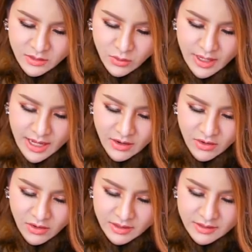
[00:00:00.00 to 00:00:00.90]
เรื่องตรงหน้า
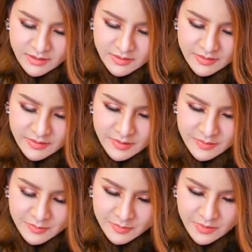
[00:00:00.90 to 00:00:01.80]
ก่อน
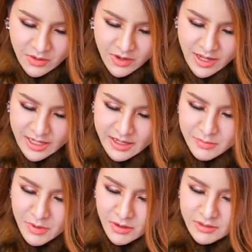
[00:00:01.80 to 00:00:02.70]
ค่อยอ่านอิ
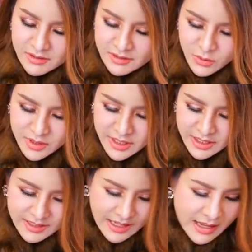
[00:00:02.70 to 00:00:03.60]
นบ็อกซ์ลูกศิ
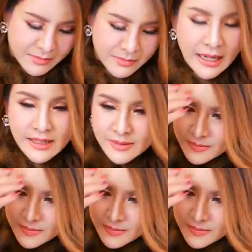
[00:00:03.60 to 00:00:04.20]
ษย์อ่ะมา